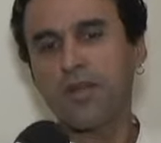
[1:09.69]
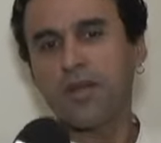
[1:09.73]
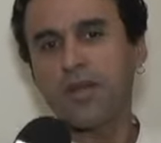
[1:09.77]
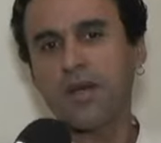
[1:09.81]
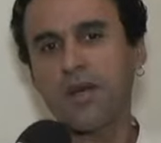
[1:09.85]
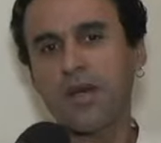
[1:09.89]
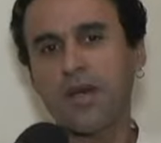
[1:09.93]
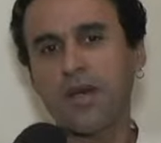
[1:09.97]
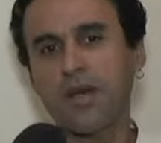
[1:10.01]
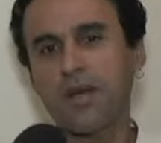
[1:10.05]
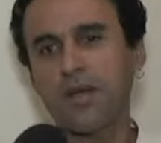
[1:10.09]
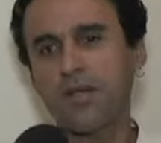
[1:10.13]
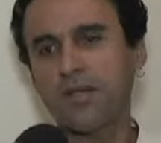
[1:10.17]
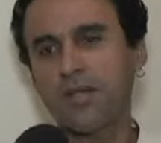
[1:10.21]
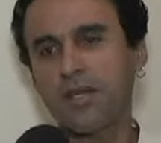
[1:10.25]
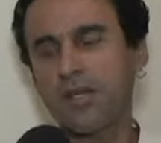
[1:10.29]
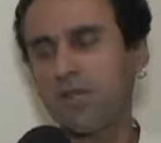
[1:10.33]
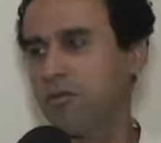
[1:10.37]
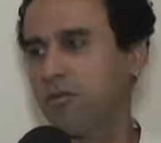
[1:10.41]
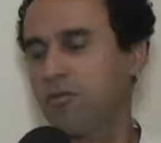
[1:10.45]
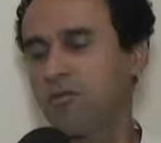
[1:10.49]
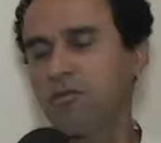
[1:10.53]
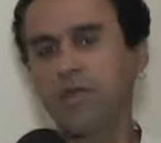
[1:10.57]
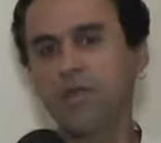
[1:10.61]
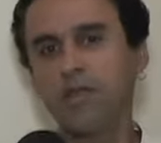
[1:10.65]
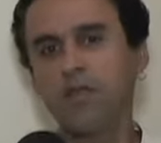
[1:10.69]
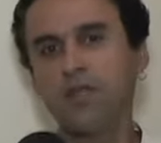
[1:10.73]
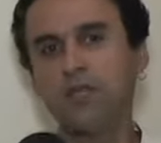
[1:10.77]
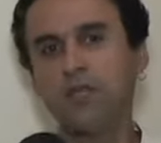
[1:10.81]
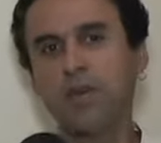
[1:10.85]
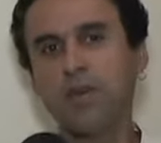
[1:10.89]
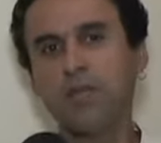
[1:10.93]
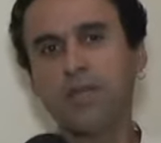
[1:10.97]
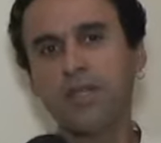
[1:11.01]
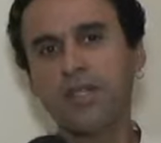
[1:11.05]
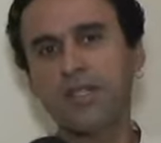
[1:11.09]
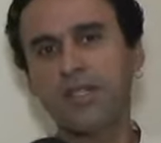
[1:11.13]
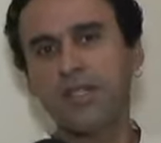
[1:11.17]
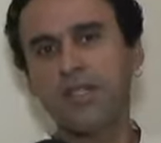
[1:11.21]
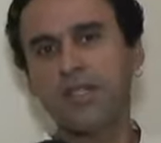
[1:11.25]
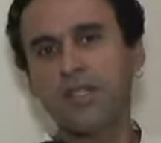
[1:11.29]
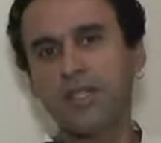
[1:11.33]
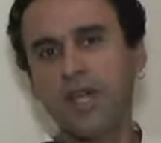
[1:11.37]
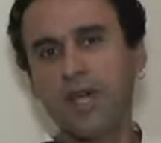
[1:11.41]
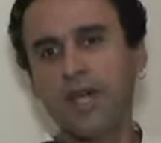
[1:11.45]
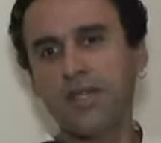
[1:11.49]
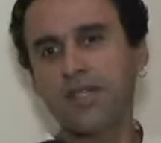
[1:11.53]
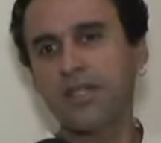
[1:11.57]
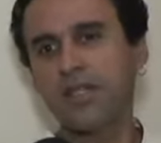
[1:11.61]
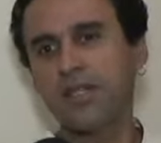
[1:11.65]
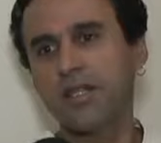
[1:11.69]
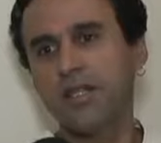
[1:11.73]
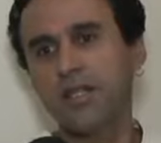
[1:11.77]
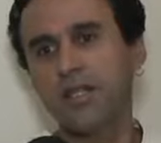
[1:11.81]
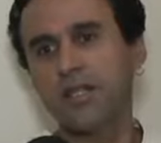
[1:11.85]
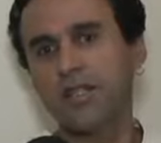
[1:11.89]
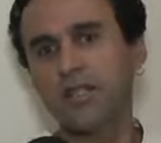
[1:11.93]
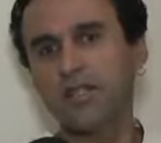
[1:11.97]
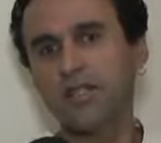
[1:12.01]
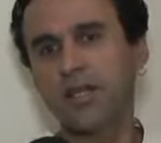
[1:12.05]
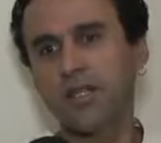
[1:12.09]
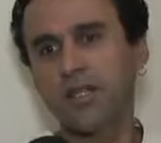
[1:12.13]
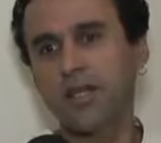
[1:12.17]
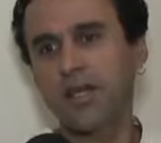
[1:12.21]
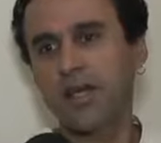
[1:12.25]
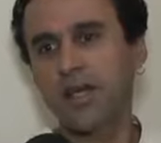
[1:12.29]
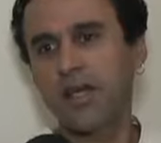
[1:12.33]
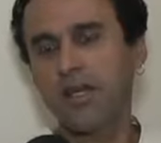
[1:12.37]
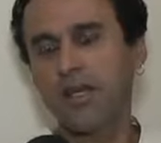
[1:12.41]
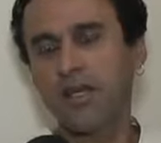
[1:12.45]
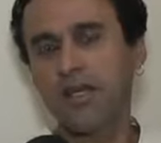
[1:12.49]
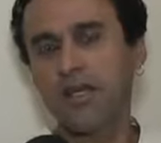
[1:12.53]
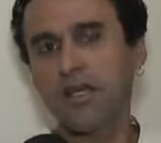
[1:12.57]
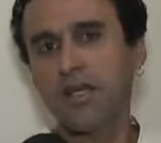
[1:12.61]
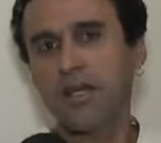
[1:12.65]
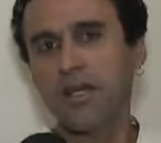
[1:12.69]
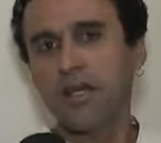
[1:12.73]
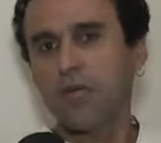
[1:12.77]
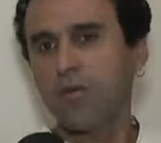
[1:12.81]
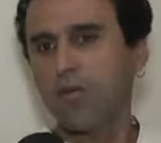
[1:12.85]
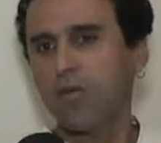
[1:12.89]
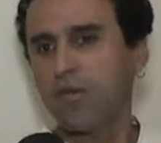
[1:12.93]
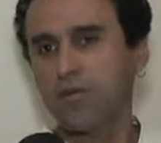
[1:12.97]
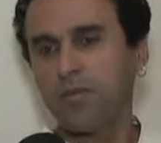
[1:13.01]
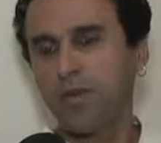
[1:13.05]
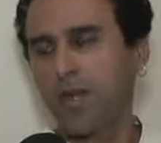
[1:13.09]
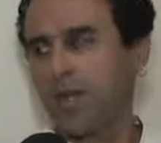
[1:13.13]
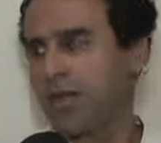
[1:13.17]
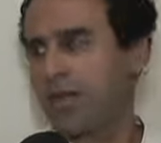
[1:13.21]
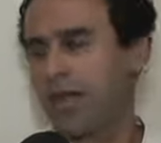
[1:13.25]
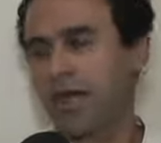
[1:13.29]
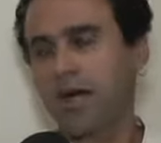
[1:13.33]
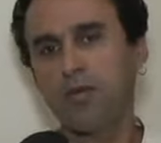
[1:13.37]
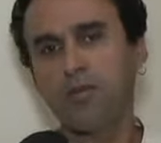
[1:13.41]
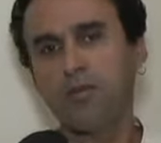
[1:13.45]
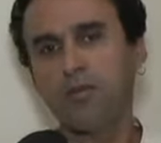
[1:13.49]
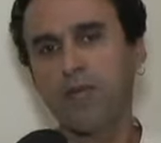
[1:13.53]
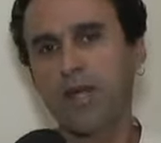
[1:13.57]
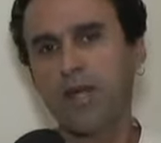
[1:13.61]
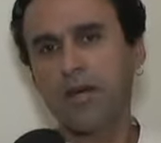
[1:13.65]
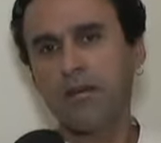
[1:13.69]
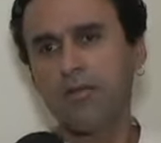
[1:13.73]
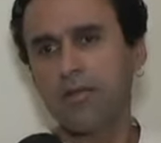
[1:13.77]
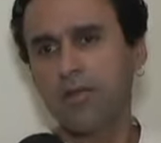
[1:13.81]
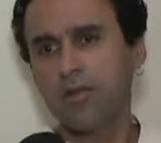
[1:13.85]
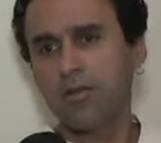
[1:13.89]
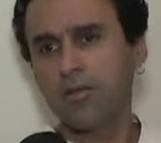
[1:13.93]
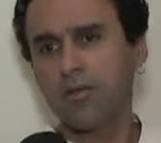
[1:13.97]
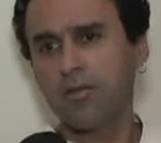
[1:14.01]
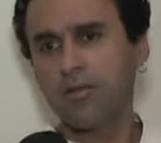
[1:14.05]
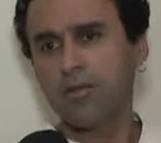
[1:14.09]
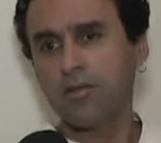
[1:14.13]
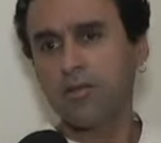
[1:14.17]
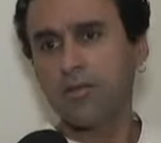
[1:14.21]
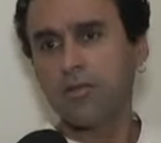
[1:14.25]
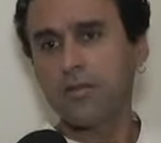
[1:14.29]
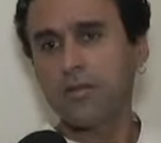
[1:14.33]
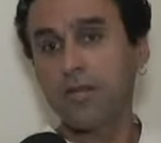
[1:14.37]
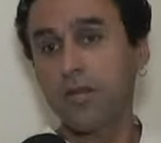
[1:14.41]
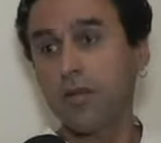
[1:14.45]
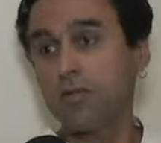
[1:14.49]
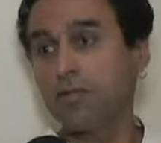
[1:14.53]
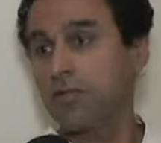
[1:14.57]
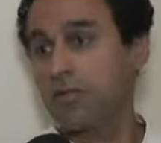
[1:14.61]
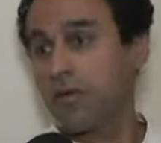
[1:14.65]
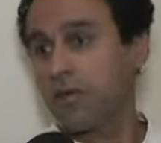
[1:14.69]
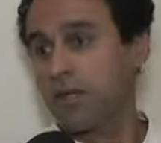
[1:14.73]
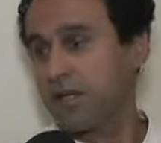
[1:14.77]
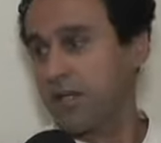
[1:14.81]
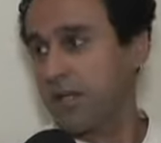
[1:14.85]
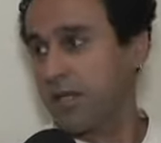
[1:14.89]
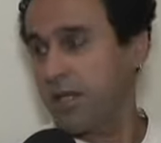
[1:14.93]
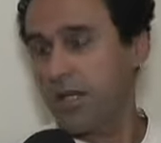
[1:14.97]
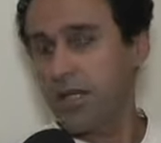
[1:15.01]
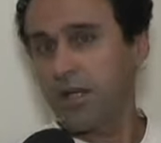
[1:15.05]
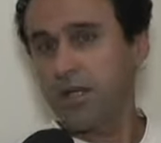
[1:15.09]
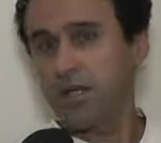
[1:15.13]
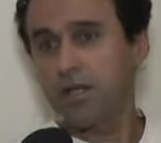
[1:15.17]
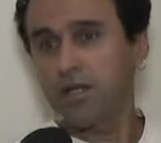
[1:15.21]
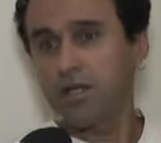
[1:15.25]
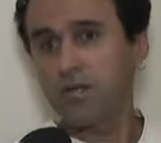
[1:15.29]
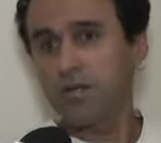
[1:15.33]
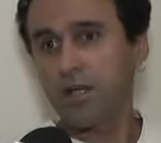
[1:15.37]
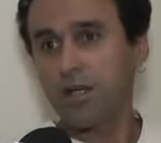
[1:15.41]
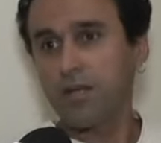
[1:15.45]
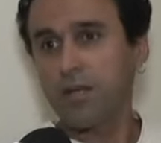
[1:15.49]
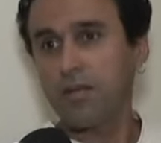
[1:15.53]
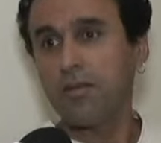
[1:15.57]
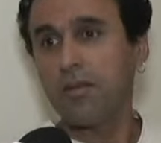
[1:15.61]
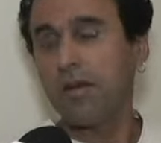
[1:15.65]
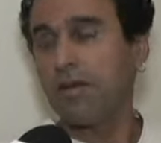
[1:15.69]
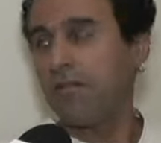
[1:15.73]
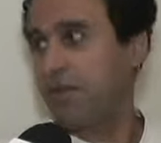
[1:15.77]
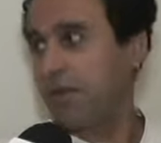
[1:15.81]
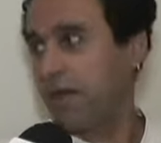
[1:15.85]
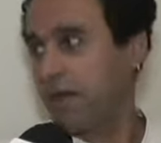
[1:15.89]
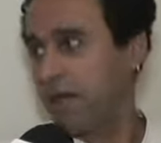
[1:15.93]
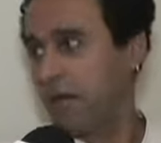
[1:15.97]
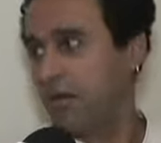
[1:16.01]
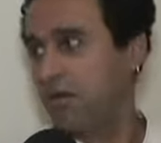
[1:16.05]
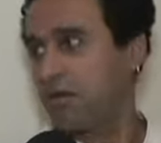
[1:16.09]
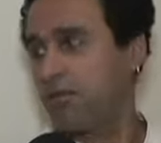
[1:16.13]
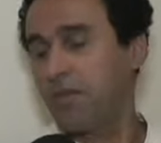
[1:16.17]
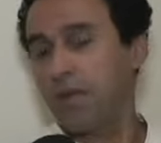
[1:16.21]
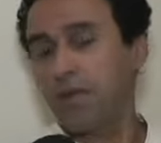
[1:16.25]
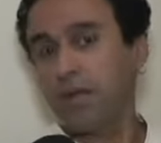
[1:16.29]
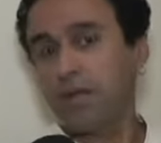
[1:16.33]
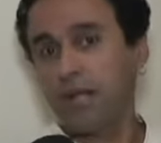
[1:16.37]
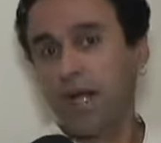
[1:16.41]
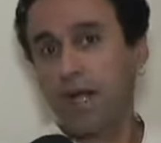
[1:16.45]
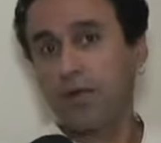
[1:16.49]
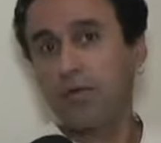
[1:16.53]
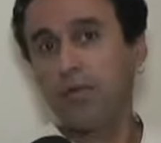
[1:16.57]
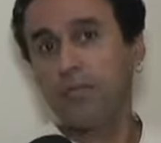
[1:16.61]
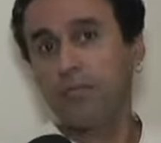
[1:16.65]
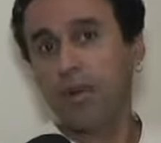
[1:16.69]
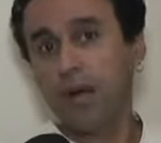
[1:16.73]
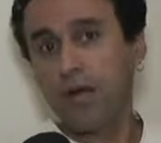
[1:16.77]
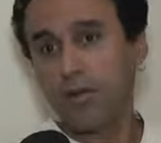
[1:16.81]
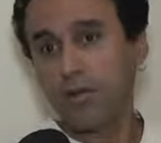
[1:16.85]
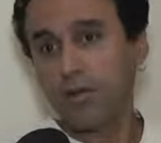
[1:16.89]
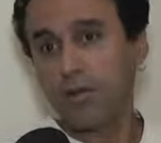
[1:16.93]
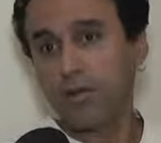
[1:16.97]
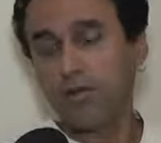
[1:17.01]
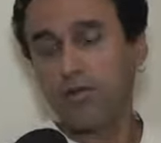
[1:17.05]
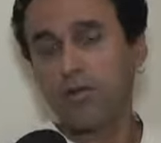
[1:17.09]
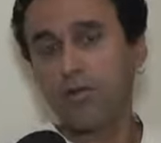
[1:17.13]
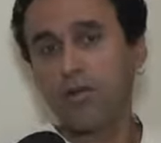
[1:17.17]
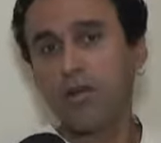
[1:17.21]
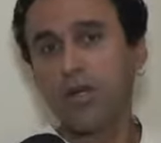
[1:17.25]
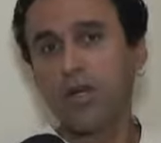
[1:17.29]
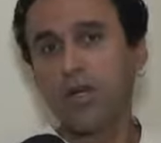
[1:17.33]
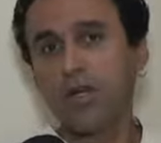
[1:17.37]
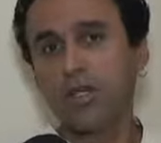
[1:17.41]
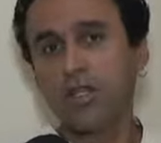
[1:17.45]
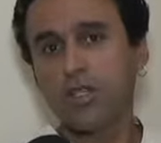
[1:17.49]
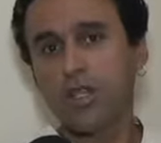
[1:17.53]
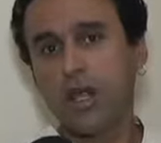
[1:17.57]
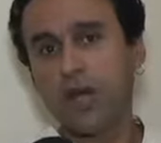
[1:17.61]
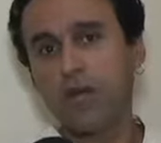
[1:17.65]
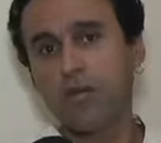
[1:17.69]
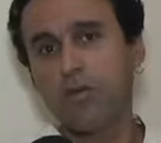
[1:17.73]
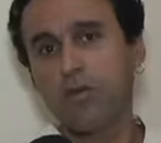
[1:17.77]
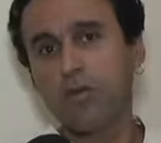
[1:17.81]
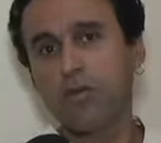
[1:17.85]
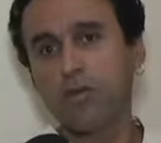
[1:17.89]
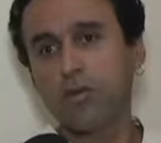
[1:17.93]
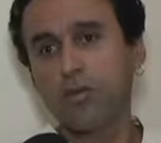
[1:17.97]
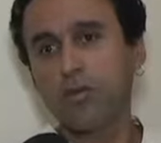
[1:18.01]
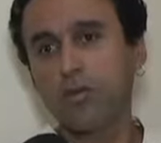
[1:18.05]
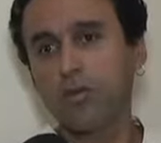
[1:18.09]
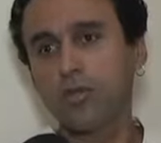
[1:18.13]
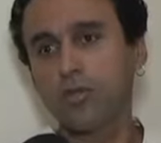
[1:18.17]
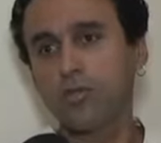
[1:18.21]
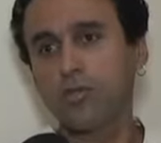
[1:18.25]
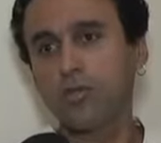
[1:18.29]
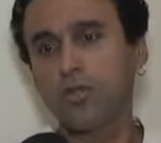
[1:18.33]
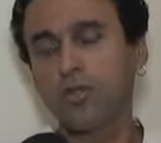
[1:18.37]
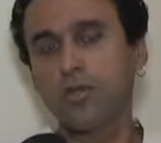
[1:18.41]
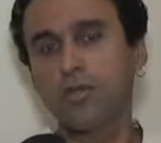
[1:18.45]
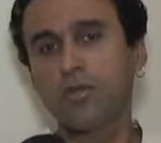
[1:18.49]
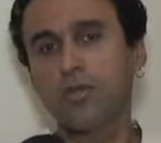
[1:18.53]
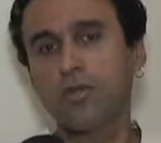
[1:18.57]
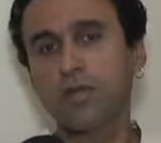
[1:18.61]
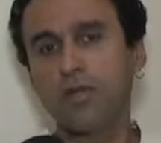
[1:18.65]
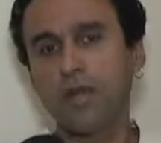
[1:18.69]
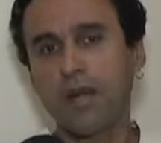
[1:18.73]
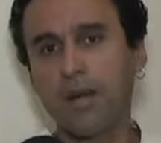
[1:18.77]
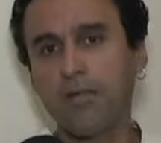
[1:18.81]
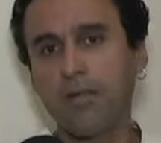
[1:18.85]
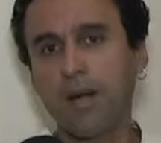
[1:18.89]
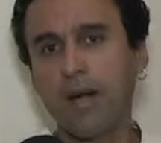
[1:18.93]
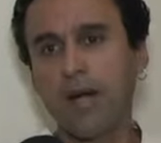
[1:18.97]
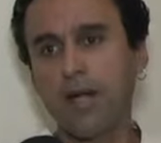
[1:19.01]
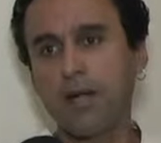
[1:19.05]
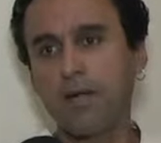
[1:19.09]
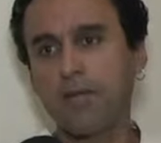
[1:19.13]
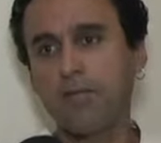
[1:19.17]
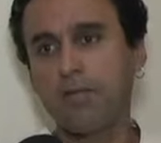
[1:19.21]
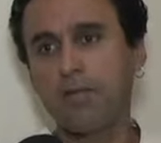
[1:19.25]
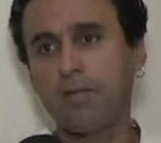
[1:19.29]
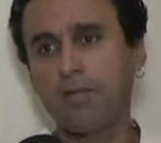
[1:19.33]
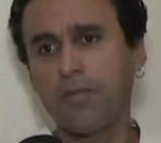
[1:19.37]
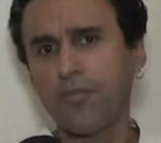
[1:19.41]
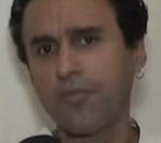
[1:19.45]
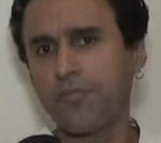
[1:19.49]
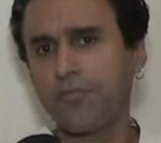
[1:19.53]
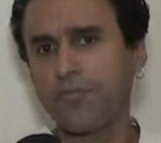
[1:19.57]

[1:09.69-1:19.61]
é, sem dúvida nenhuma, é presentear as crianças de Jataí com um espetáculo maravilhoso, não só as crianças, porque também haverá um espetáculo adulto, já que o grupo Último Tipo trabalha com